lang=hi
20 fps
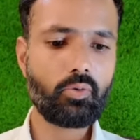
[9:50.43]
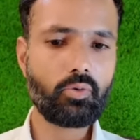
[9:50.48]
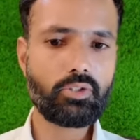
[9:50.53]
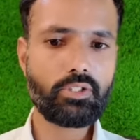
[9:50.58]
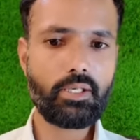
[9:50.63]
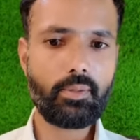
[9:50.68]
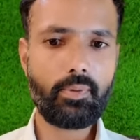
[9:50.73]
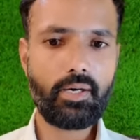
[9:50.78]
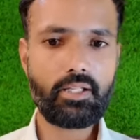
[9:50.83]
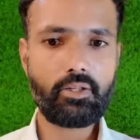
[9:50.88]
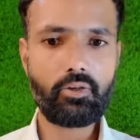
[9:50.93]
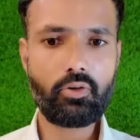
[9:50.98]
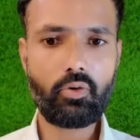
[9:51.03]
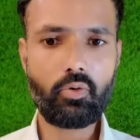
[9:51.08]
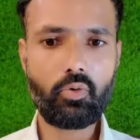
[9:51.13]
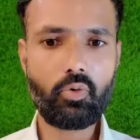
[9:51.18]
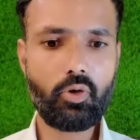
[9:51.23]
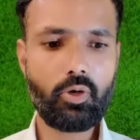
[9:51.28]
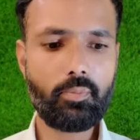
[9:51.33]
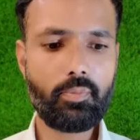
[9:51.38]
उसके बाद
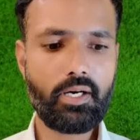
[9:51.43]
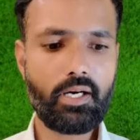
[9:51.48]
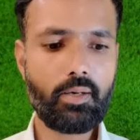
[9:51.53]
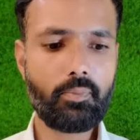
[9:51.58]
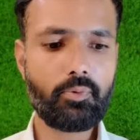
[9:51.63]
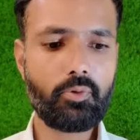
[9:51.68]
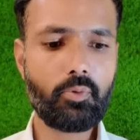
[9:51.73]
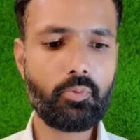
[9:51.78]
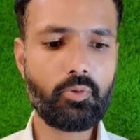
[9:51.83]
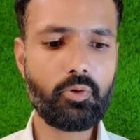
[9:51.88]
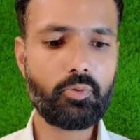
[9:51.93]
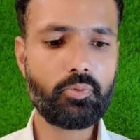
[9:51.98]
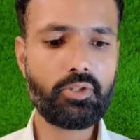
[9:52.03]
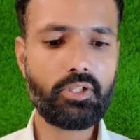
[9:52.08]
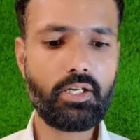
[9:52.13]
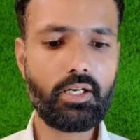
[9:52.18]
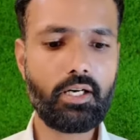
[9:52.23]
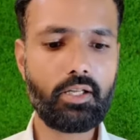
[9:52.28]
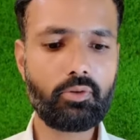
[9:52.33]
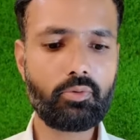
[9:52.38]
एक और मैं आपको प्रूफ
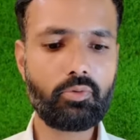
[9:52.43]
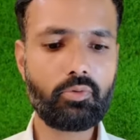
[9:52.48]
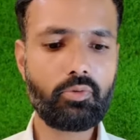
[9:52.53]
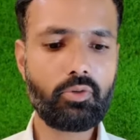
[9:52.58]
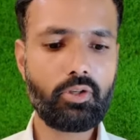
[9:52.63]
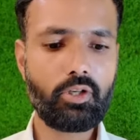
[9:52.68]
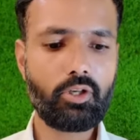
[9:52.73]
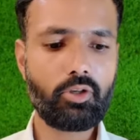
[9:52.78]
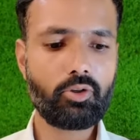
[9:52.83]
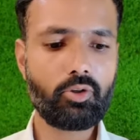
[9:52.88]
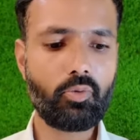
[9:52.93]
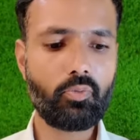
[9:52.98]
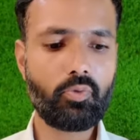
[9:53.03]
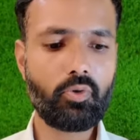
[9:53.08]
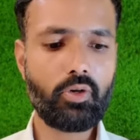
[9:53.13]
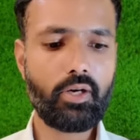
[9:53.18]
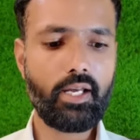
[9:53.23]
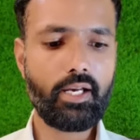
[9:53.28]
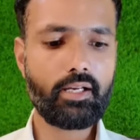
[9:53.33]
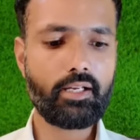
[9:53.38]
दिखा दूं तो
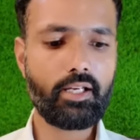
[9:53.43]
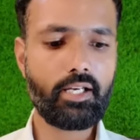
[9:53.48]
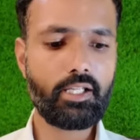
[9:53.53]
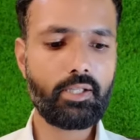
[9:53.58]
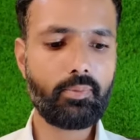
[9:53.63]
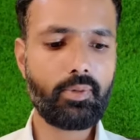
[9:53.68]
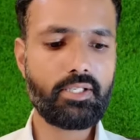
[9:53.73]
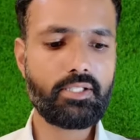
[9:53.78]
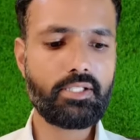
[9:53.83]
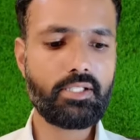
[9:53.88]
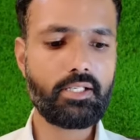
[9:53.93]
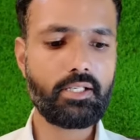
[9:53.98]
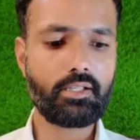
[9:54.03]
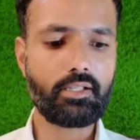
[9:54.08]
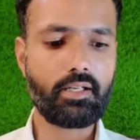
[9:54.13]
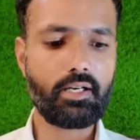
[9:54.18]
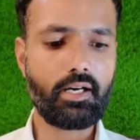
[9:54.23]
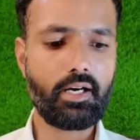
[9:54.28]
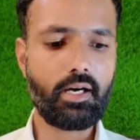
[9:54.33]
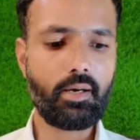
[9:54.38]
वो है गेंदबाजी के
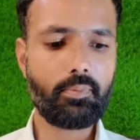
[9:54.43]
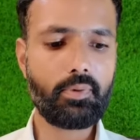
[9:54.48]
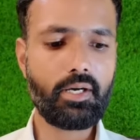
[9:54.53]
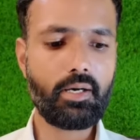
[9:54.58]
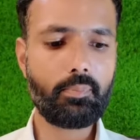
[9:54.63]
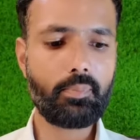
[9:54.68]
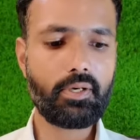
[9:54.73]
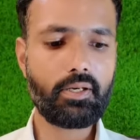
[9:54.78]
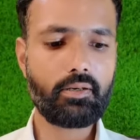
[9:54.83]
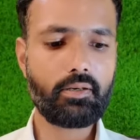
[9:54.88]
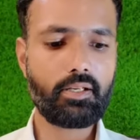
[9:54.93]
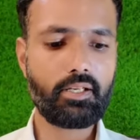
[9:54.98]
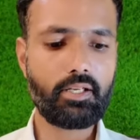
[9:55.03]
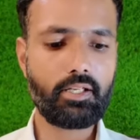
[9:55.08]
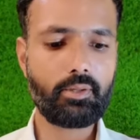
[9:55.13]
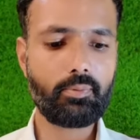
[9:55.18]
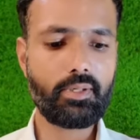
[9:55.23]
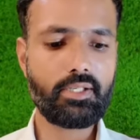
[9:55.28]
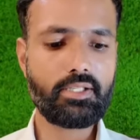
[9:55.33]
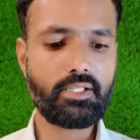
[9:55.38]
अंदर आप यहाँ पर
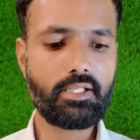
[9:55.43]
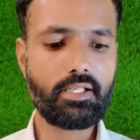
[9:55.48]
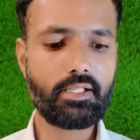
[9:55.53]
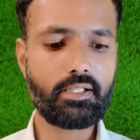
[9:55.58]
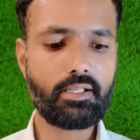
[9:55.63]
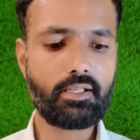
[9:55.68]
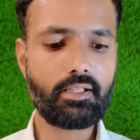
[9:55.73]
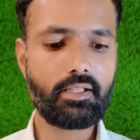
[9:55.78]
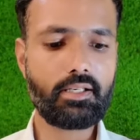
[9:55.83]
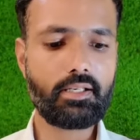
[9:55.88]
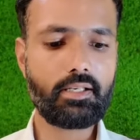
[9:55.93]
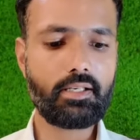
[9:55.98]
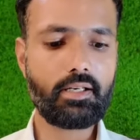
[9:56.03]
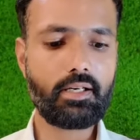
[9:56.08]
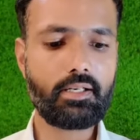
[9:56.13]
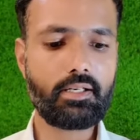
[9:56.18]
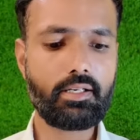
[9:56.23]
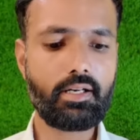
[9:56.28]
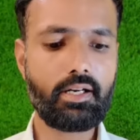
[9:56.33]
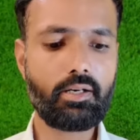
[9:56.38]
गेंदबाजी के अंदर
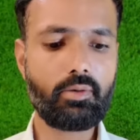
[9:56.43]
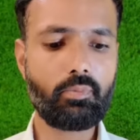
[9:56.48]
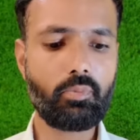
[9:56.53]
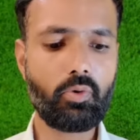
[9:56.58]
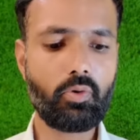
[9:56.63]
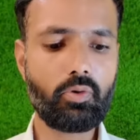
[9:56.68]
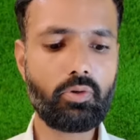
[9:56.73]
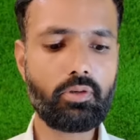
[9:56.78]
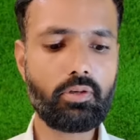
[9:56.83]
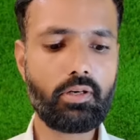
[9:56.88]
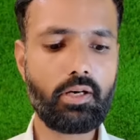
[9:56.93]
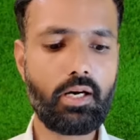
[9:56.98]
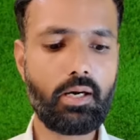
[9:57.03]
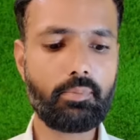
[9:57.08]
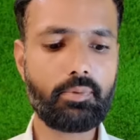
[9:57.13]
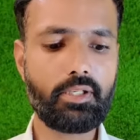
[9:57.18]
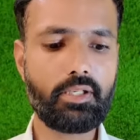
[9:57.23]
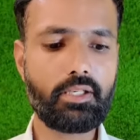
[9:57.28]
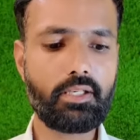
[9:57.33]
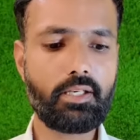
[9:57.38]
देखिएगा ट्रेंट बोल्ट
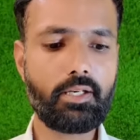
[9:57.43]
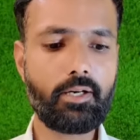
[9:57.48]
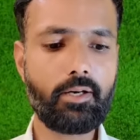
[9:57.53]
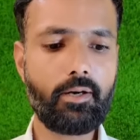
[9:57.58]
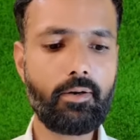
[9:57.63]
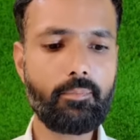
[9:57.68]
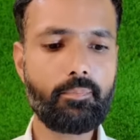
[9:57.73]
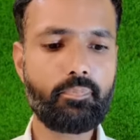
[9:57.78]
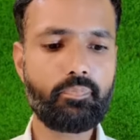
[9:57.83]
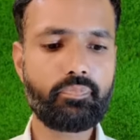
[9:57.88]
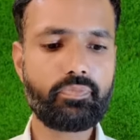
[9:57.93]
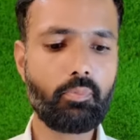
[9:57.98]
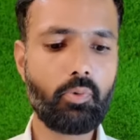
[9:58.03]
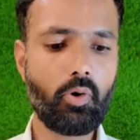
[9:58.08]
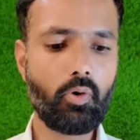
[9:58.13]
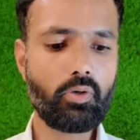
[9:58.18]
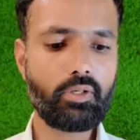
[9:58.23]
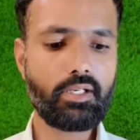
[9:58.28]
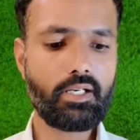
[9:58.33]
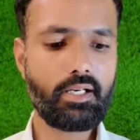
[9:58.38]
आप देखिएगा
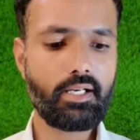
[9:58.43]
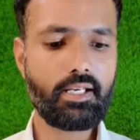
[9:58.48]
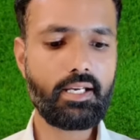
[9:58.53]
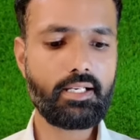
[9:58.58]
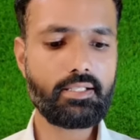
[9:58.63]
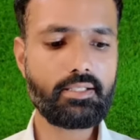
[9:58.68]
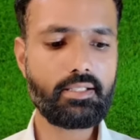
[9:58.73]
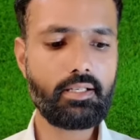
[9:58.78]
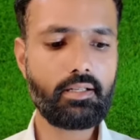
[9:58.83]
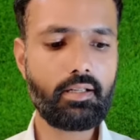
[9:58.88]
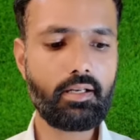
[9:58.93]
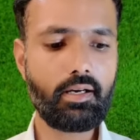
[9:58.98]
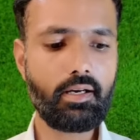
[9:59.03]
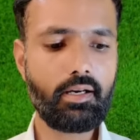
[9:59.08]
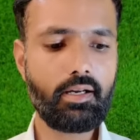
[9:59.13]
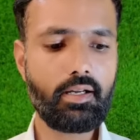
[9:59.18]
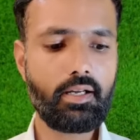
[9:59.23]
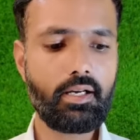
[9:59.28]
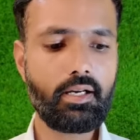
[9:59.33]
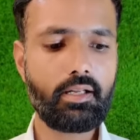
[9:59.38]
बोल्ट का क्या सीन
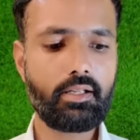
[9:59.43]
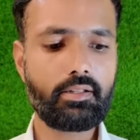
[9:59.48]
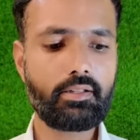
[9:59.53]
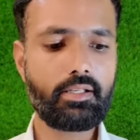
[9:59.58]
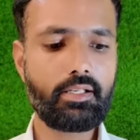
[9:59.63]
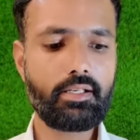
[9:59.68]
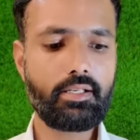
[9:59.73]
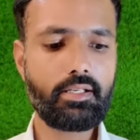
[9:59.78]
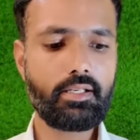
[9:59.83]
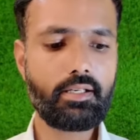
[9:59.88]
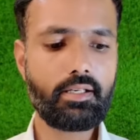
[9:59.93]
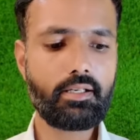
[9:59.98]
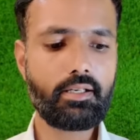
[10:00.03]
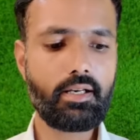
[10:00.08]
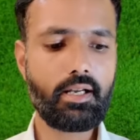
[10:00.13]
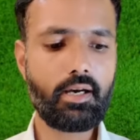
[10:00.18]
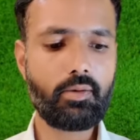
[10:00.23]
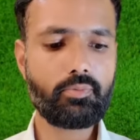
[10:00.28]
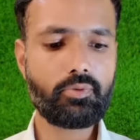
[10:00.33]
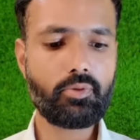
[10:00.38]
था दिल्ली के
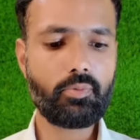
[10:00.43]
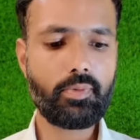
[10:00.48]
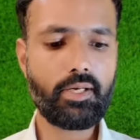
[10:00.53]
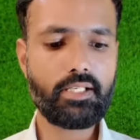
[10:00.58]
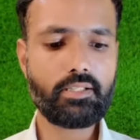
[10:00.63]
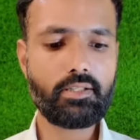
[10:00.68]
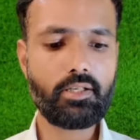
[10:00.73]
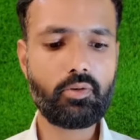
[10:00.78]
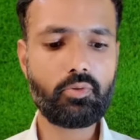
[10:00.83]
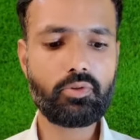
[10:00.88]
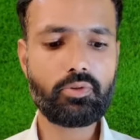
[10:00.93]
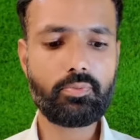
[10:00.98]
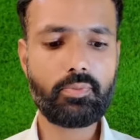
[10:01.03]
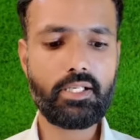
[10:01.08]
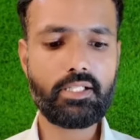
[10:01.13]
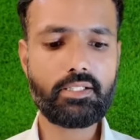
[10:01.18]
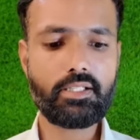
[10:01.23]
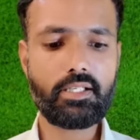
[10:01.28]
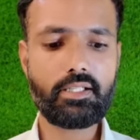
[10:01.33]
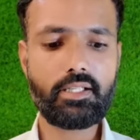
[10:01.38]
खिलाफ जो मैच था उस
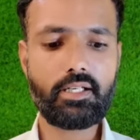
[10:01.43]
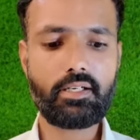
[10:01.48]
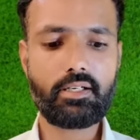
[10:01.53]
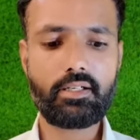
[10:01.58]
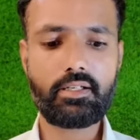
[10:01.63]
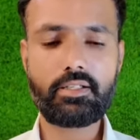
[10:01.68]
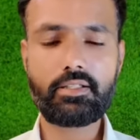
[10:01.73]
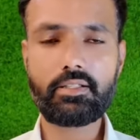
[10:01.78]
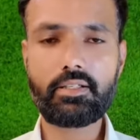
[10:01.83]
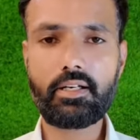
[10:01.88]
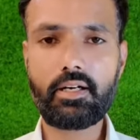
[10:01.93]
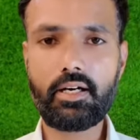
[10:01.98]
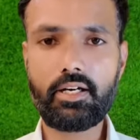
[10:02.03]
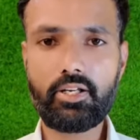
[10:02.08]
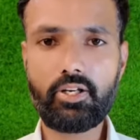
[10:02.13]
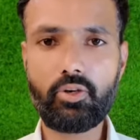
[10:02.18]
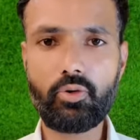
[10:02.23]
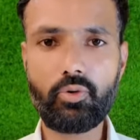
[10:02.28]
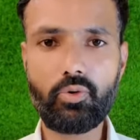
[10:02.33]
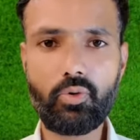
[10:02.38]
मैच के अंदर इस खिलाड़ी के